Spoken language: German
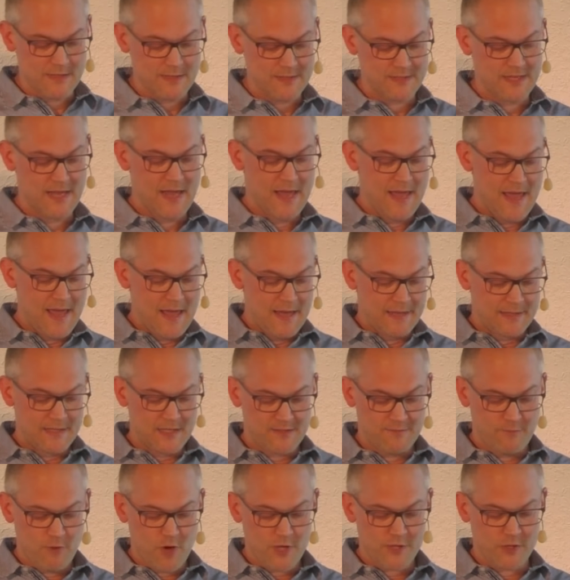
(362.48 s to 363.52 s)
es,
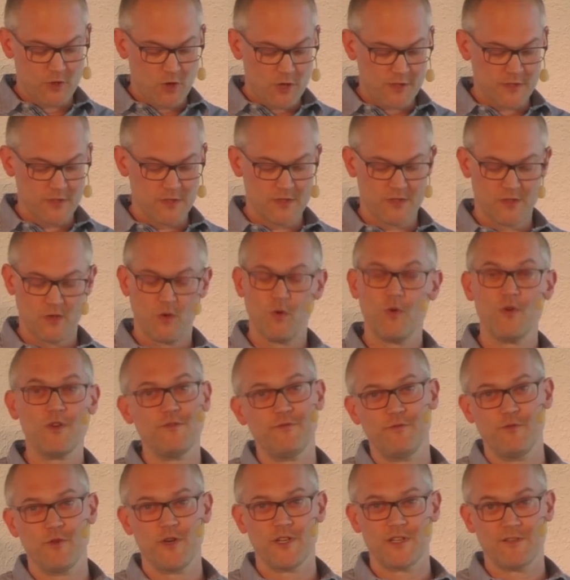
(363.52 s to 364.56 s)
das Wort Gottes ohne
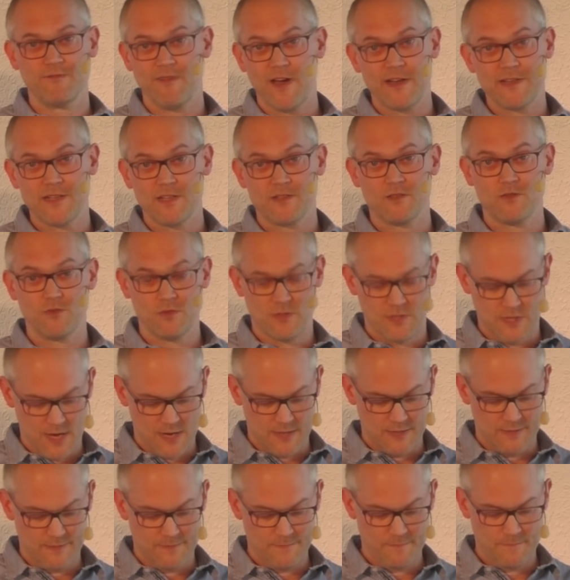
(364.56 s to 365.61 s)
Furcht
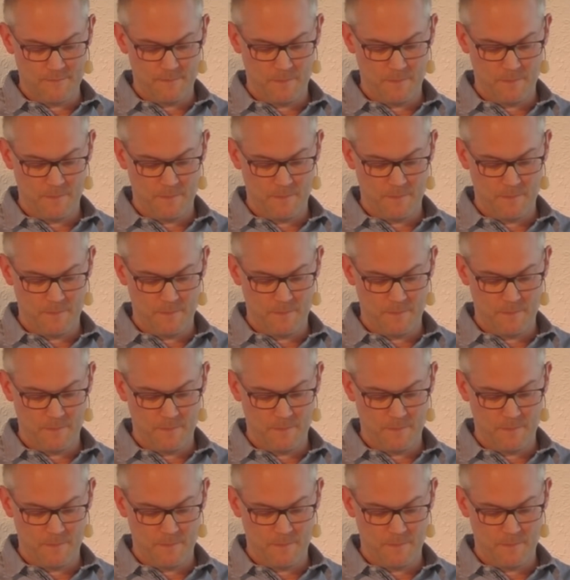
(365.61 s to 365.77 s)
weiterzusagen.